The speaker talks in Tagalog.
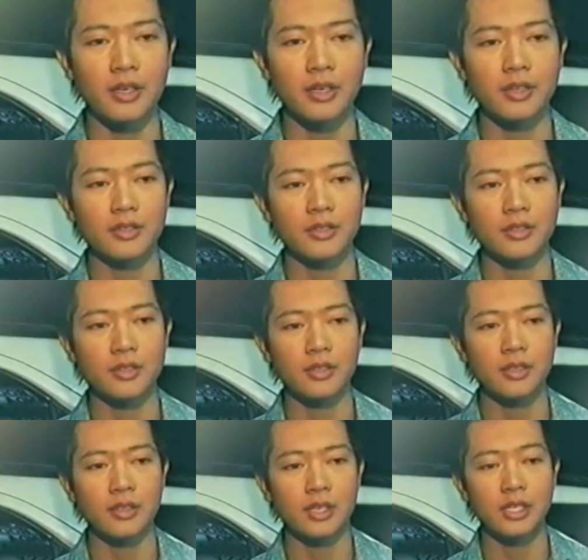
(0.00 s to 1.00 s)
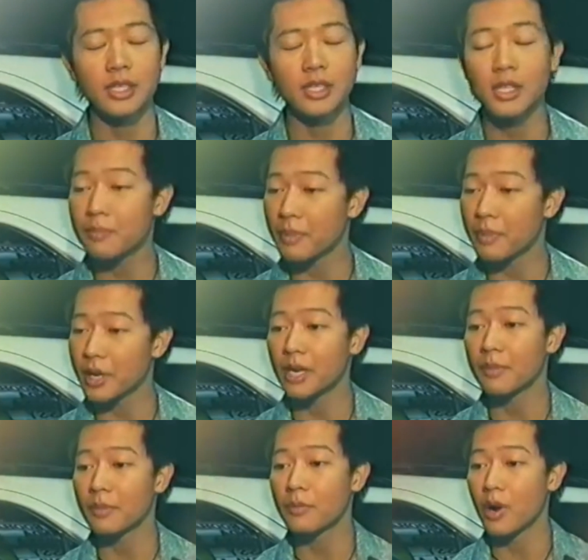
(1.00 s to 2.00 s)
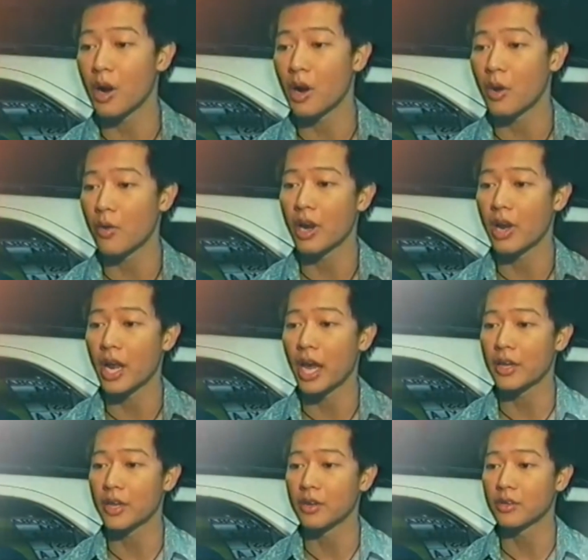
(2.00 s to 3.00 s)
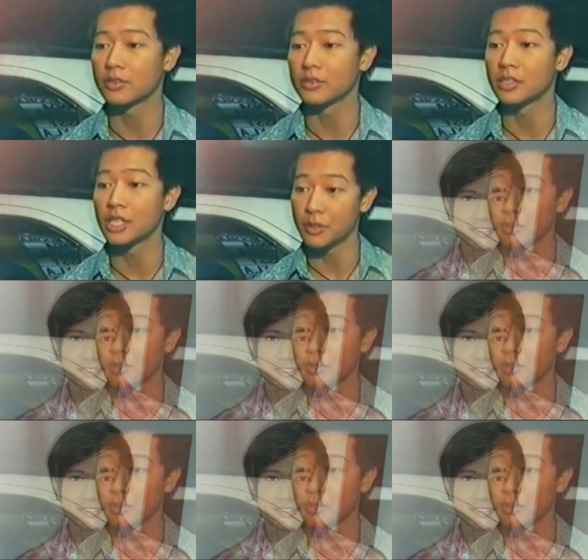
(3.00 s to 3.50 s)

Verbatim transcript: kapag umiiling siya, laging pinapalakas nito ang kanyang loob